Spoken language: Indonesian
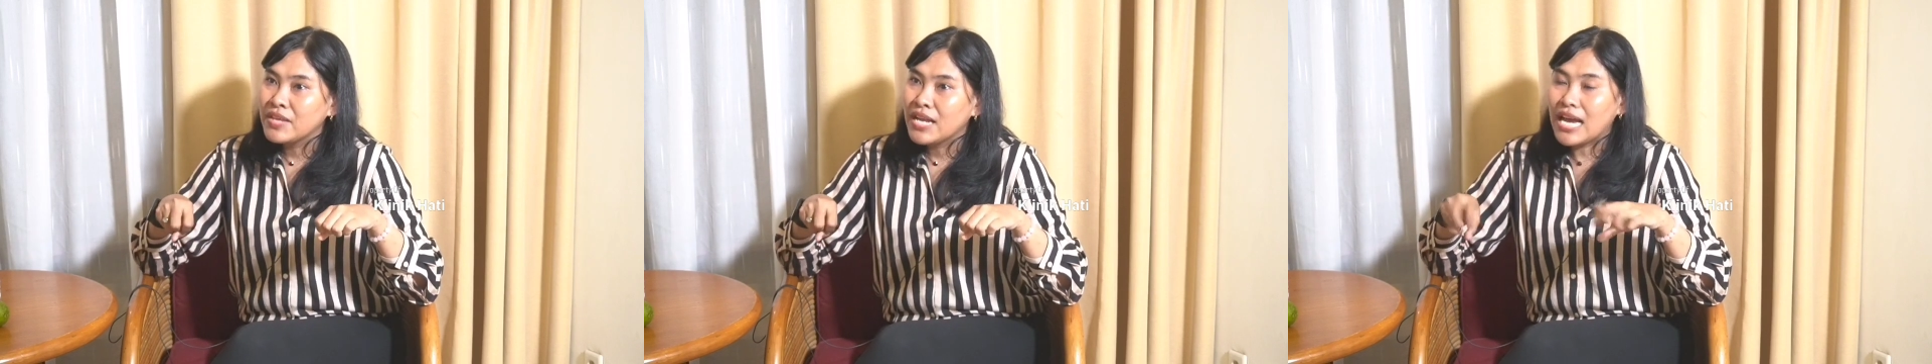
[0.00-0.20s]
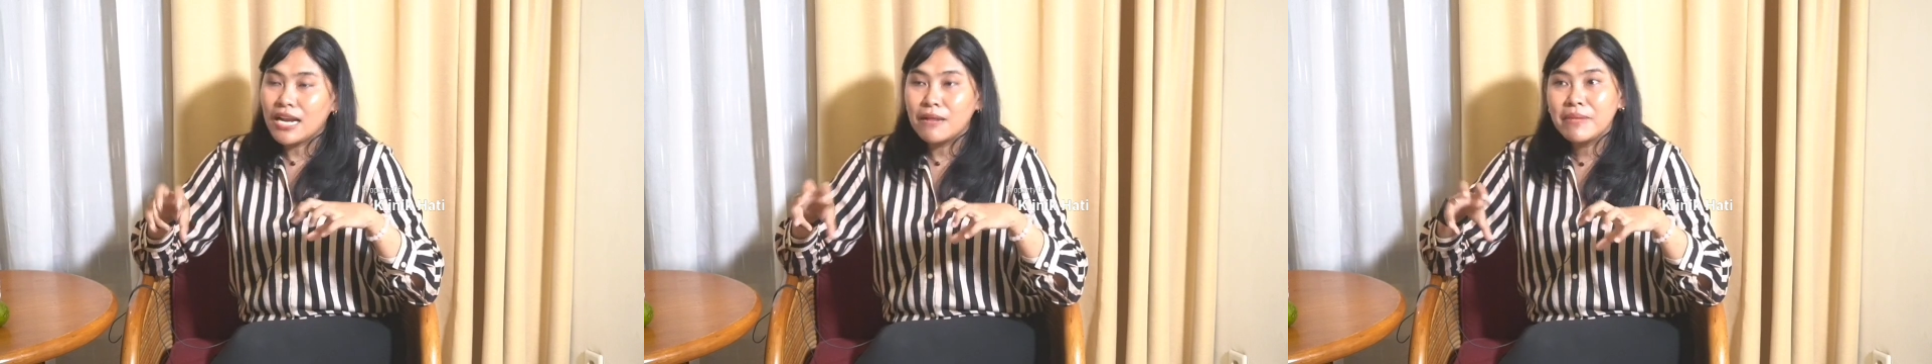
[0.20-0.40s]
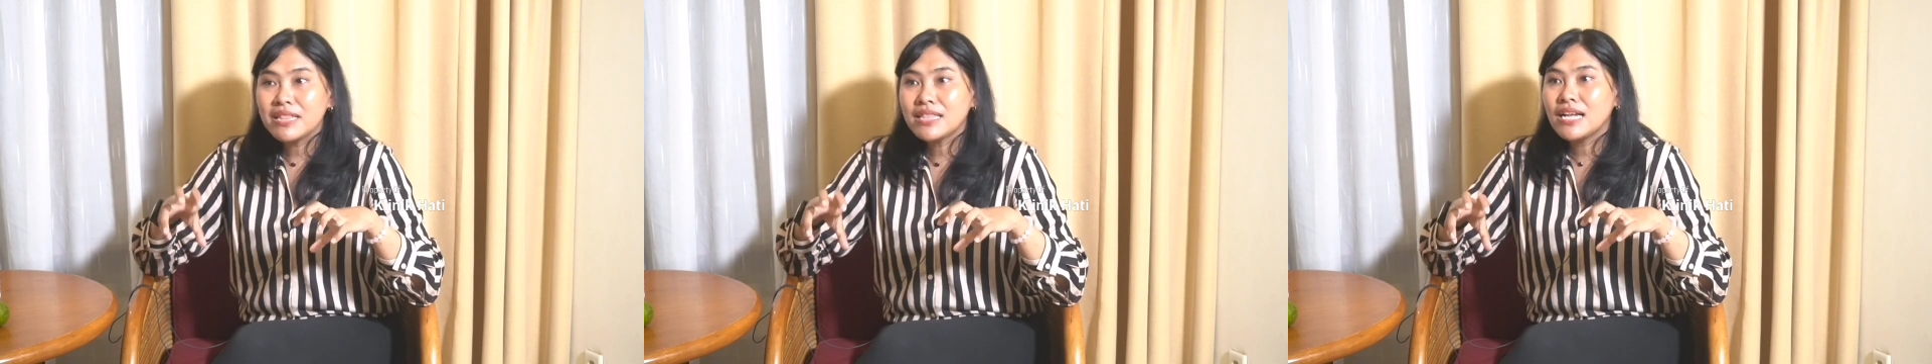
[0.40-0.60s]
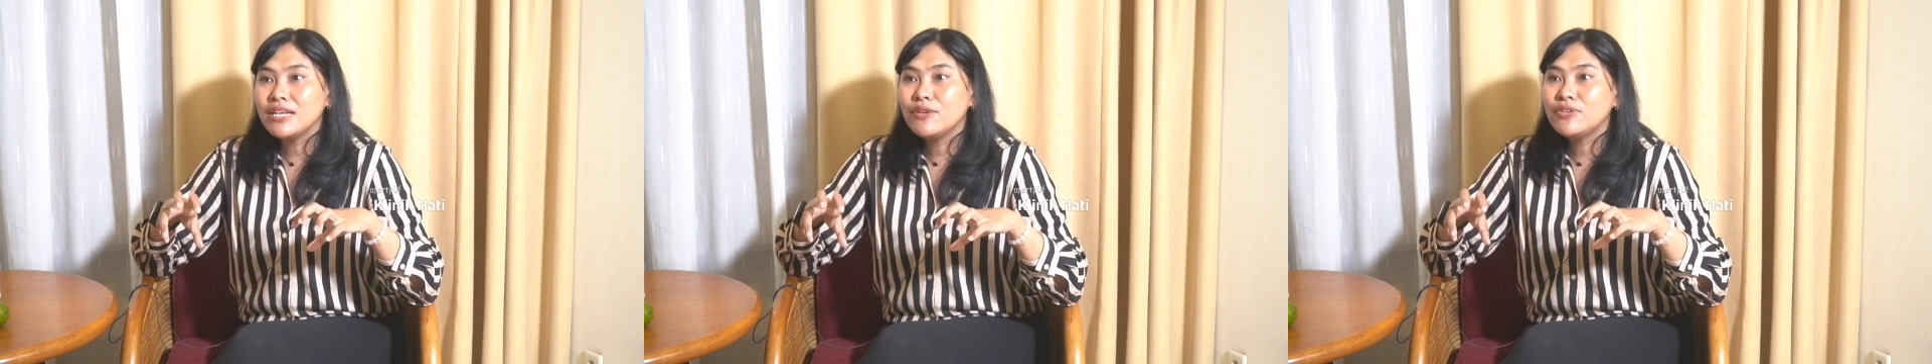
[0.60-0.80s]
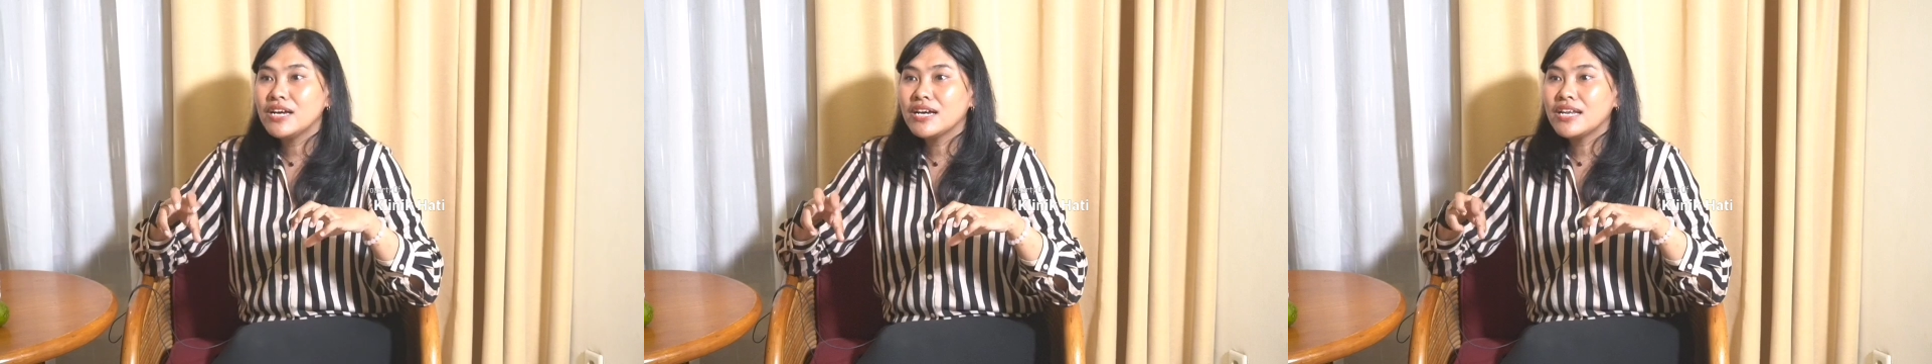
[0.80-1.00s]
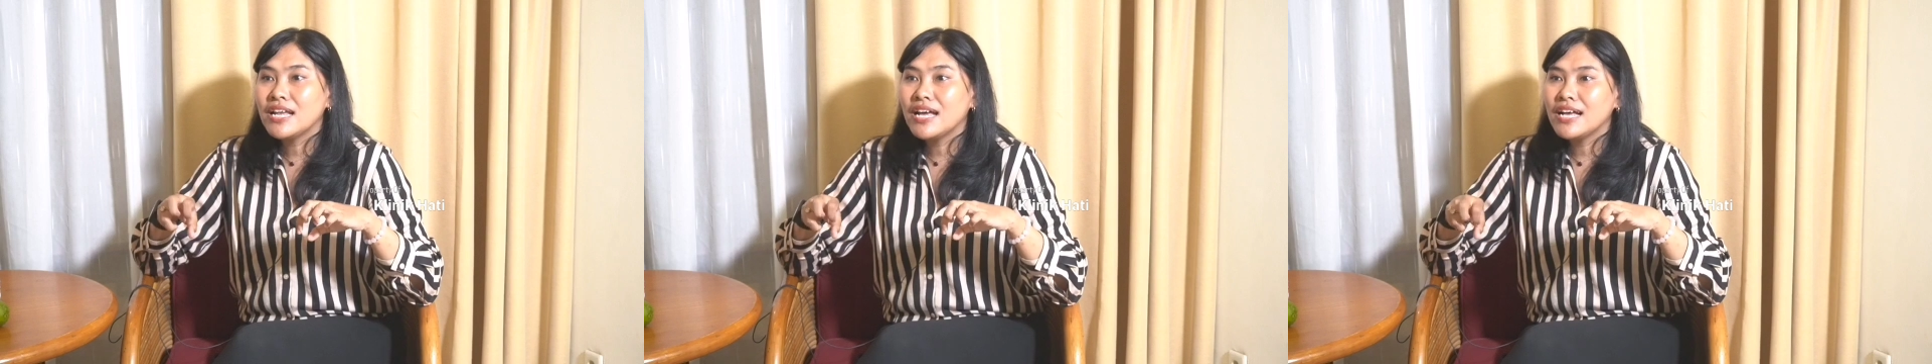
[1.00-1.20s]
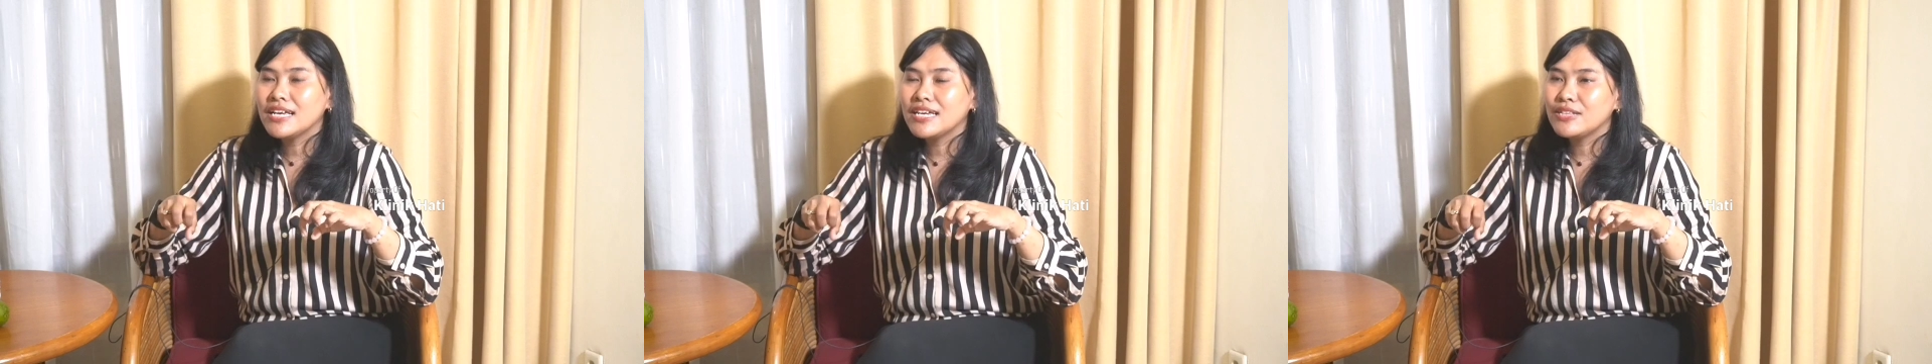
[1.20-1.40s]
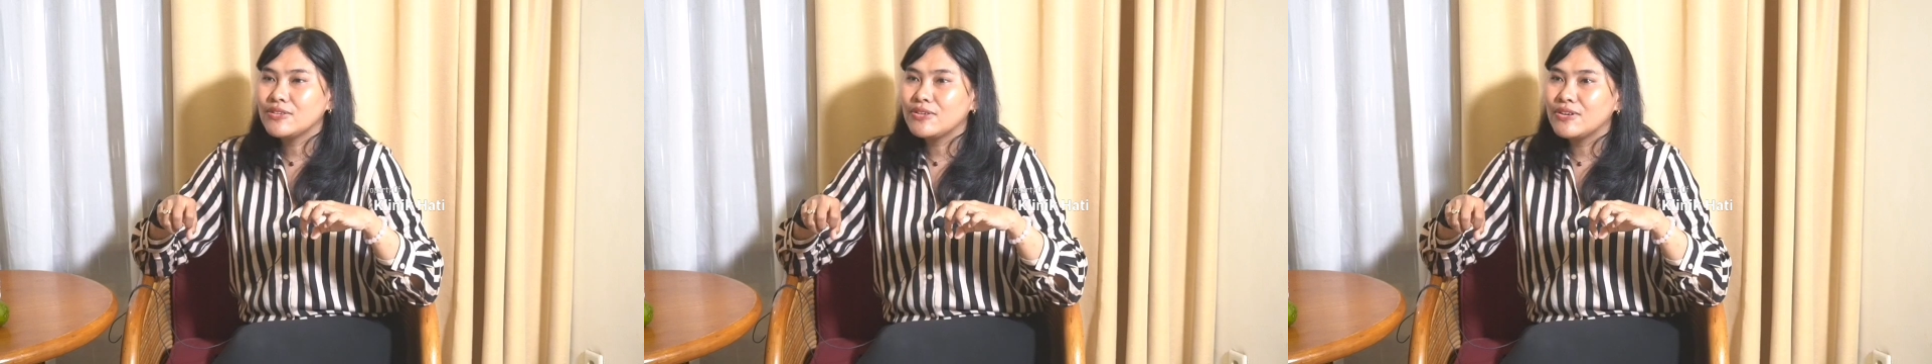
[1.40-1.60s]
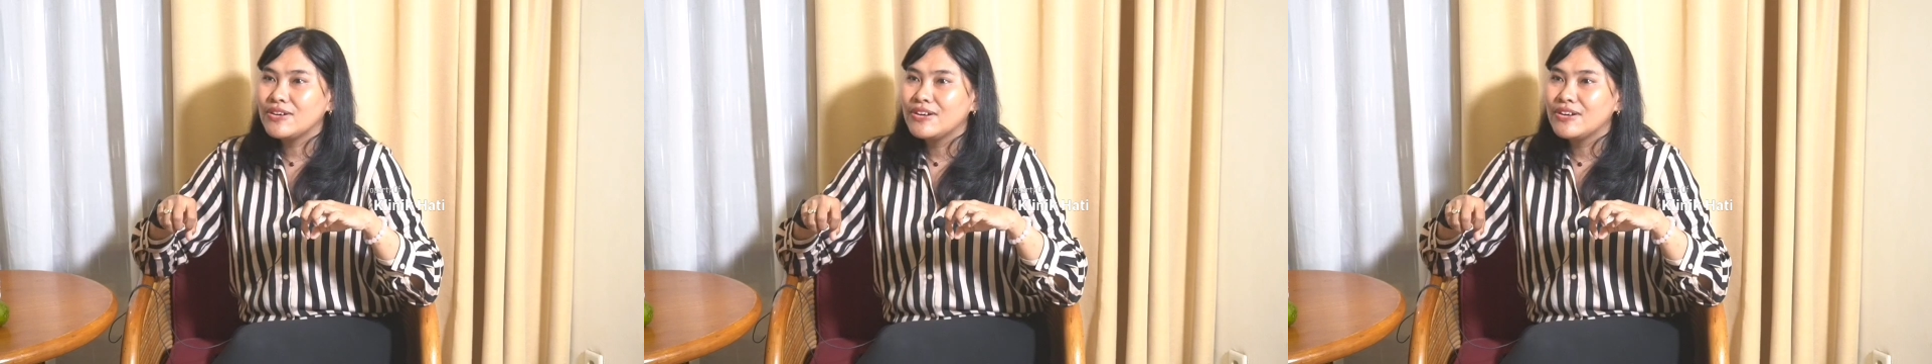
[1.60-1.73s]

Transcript: karena mentalnya udah kena gitu loh.